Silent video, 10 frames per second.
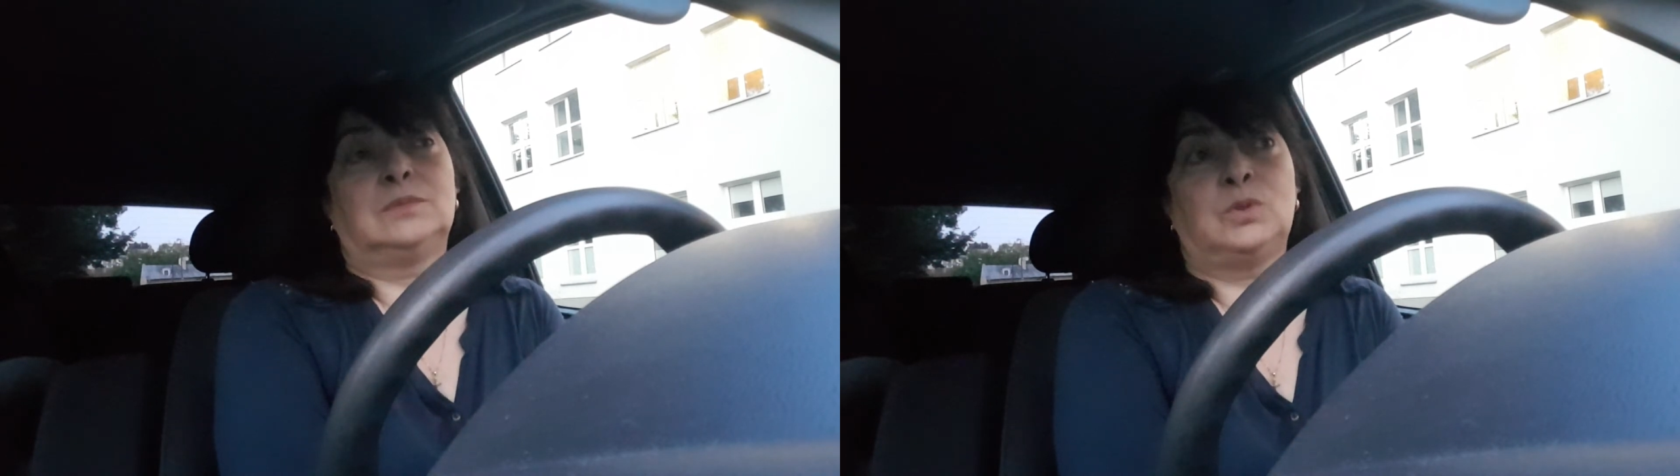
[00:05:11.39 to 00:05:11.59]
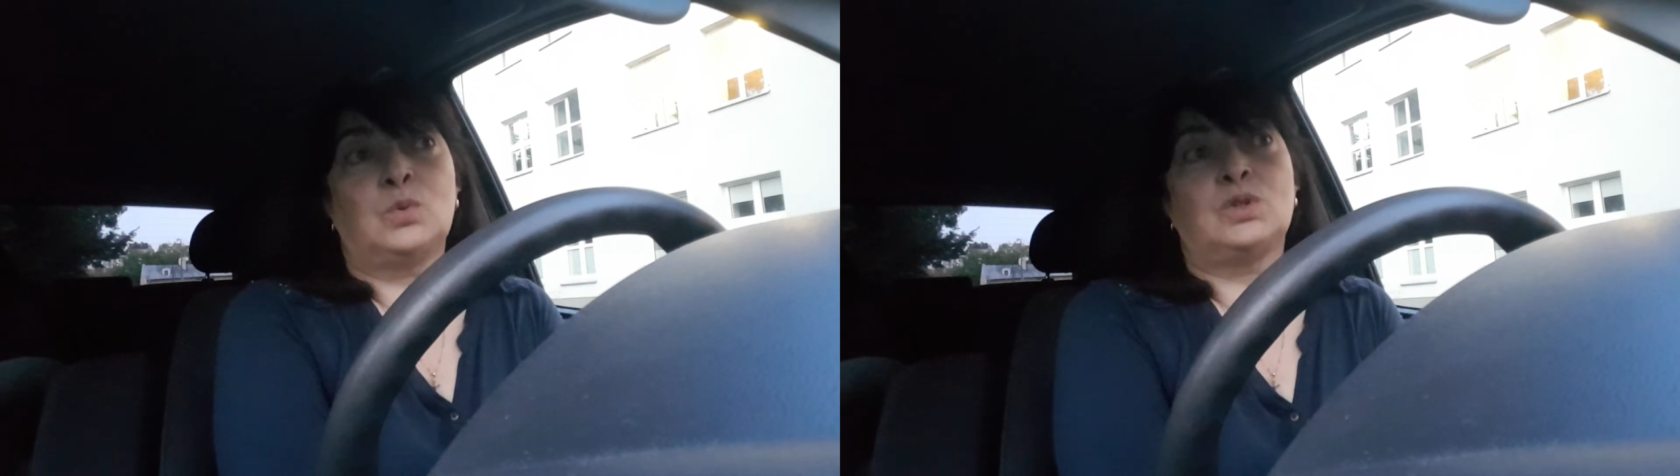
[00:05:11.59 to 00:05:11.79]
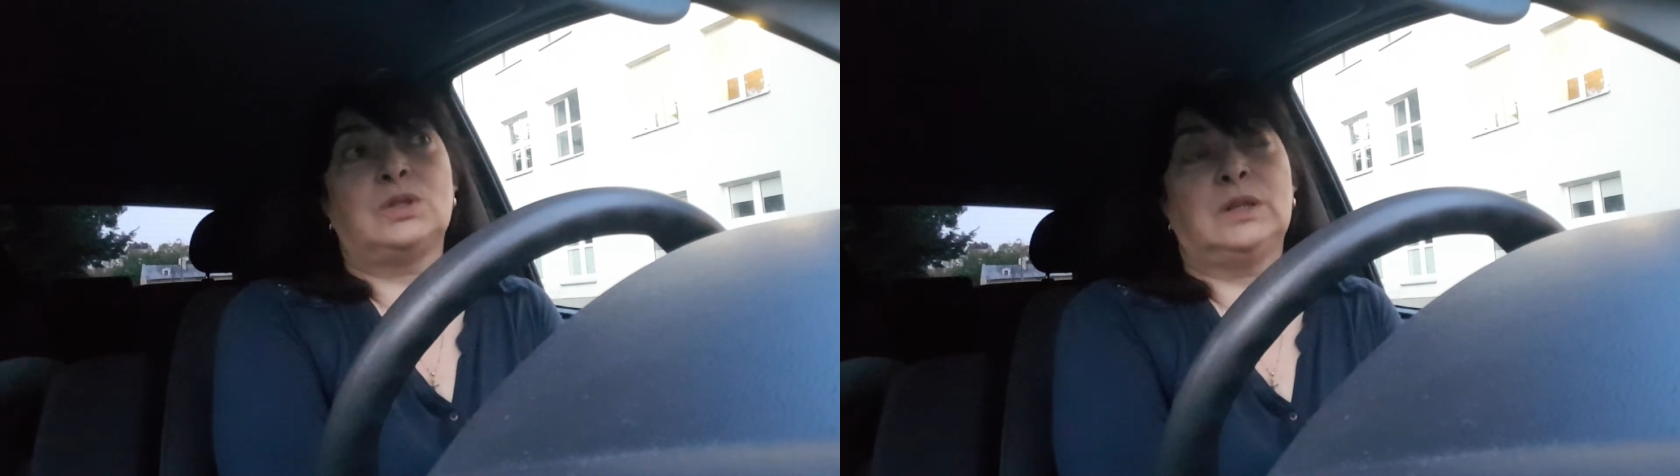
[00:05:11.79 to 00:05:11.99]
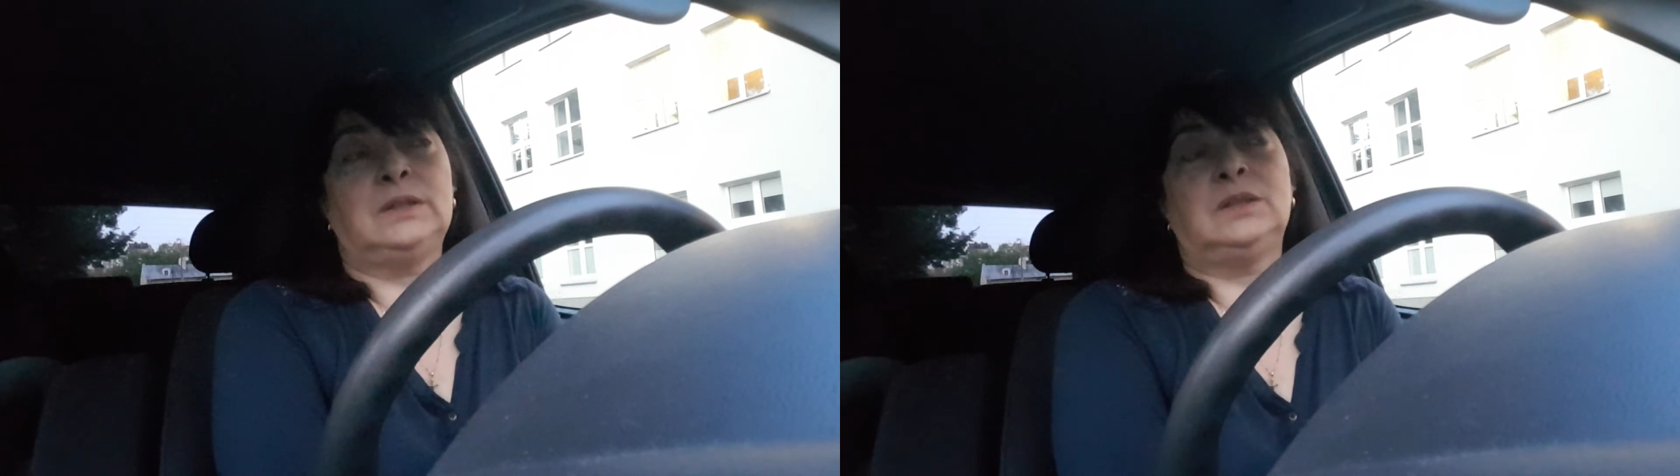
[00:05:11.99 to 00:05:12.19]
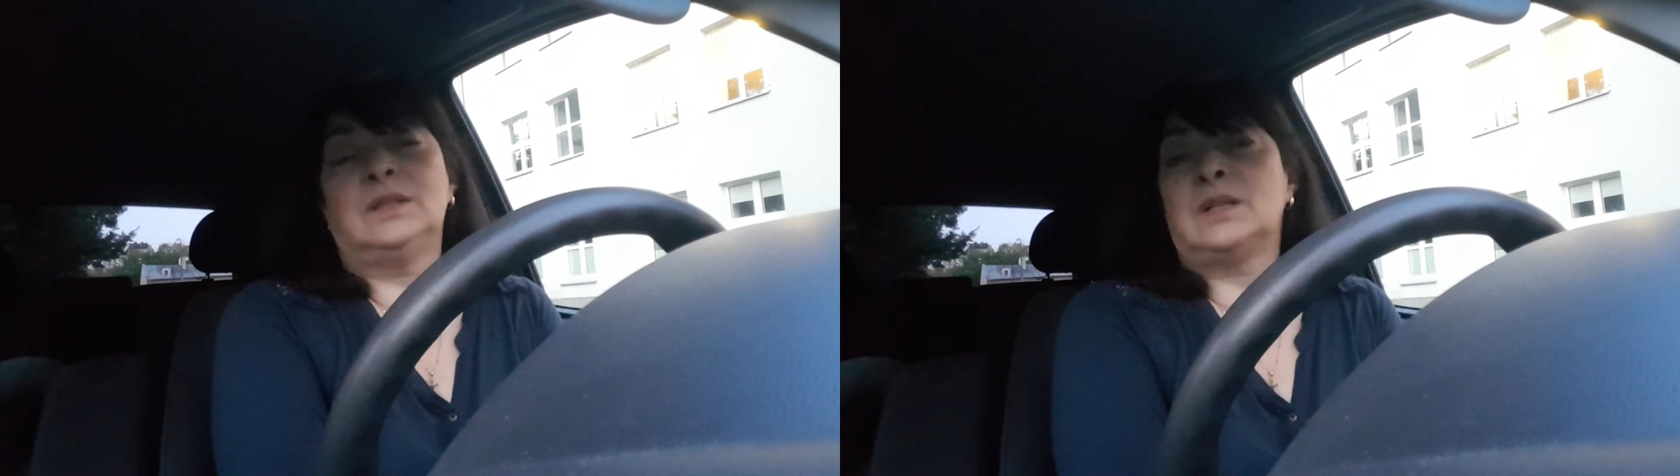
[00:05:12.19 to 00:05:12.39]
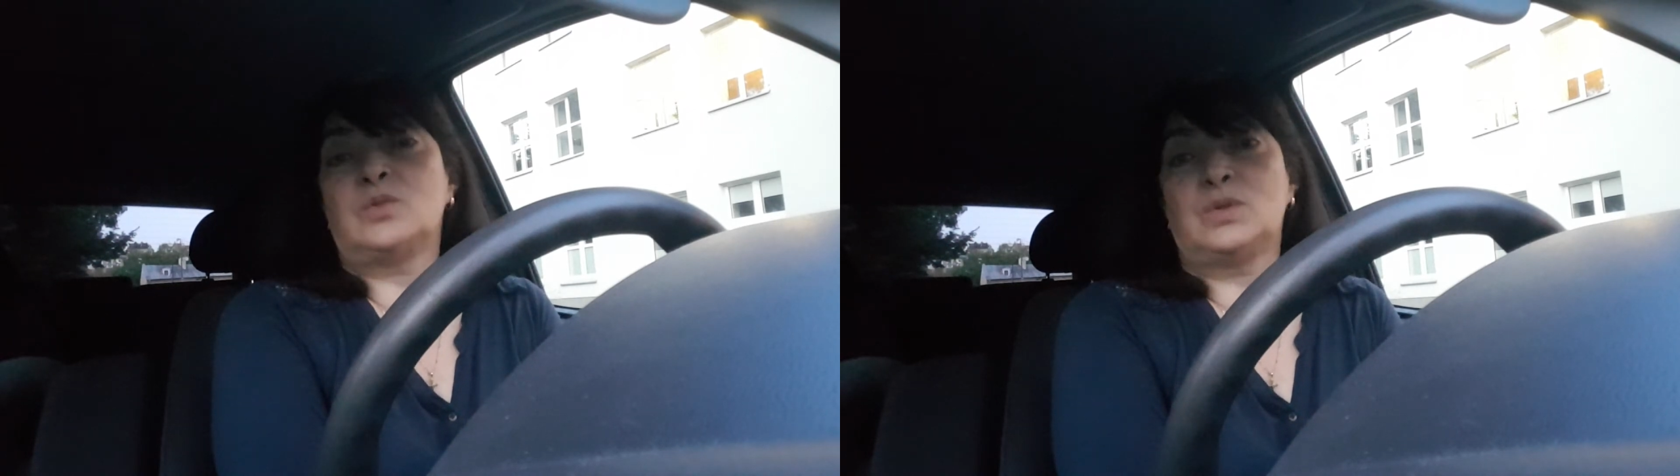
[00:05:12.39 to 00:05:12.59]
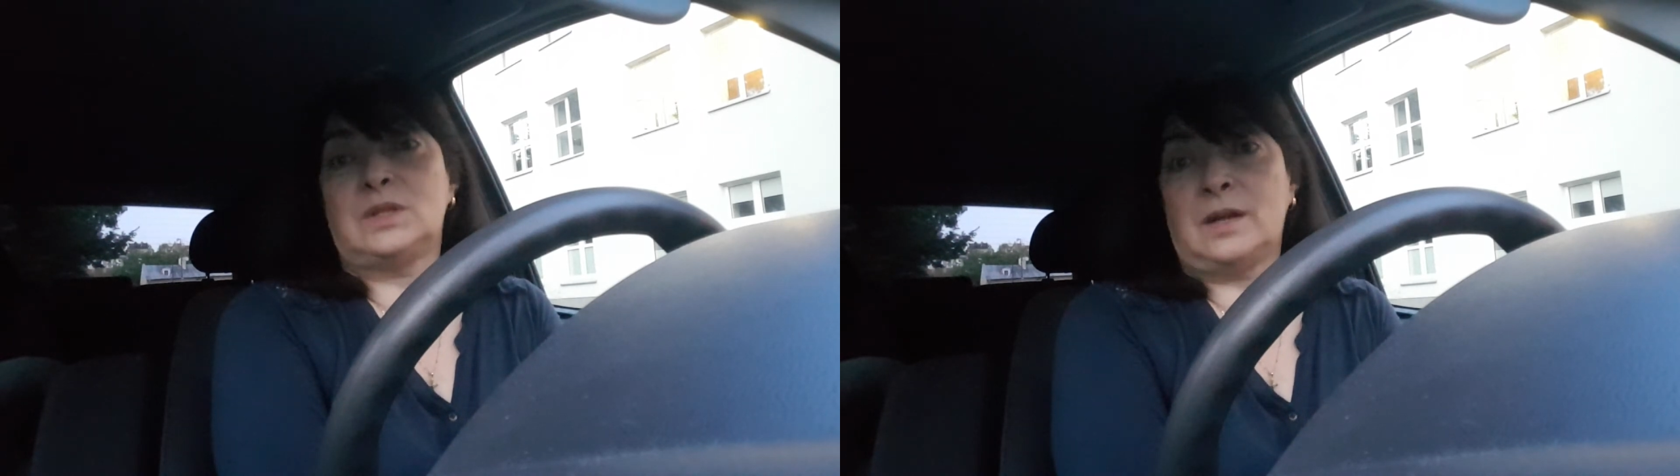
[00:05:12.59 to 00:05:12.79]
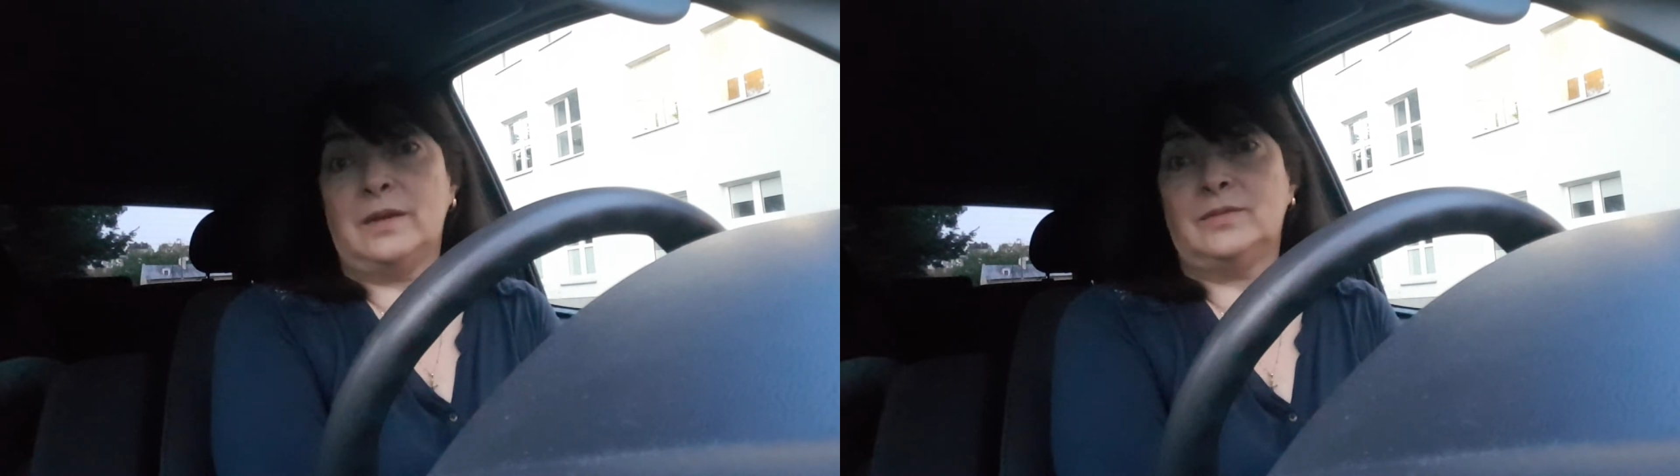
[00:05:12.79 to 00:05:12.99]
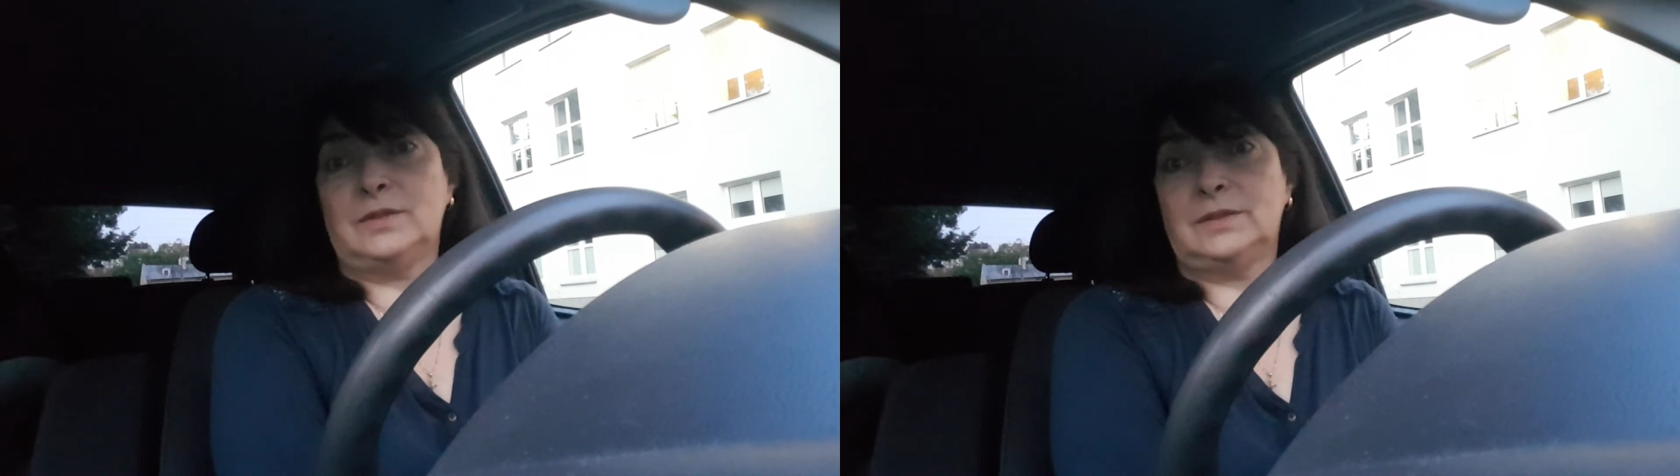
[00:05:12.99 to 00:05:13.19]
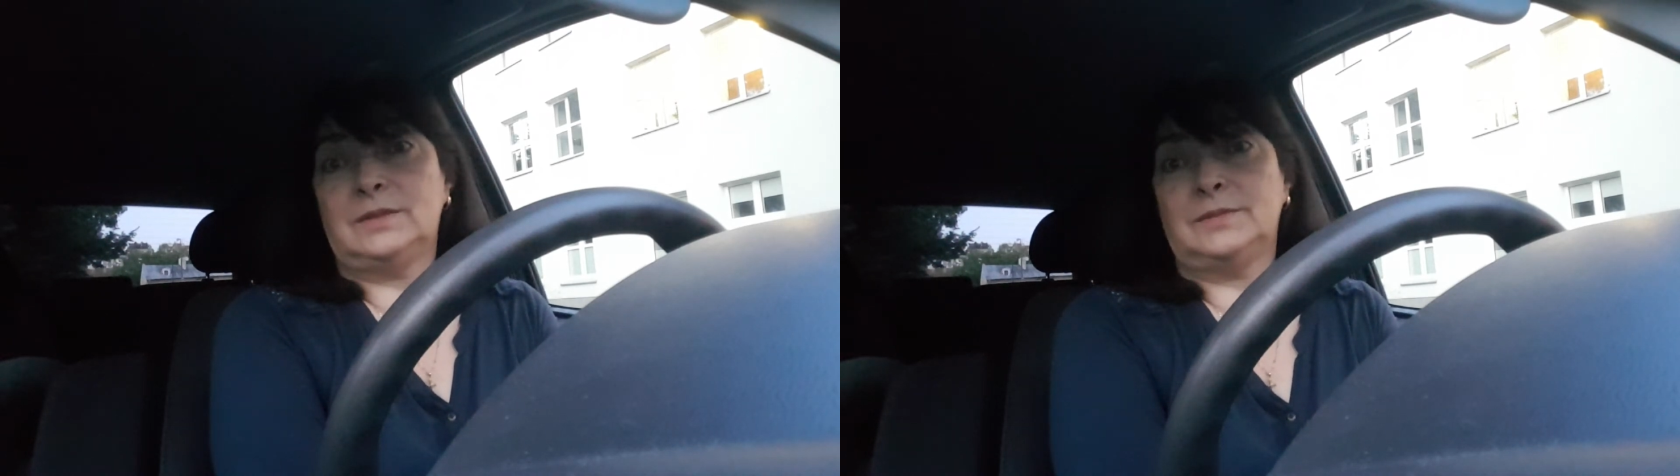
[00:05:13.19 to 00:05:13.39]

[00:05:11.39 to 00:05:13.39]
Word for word: тоже это нас устраивает.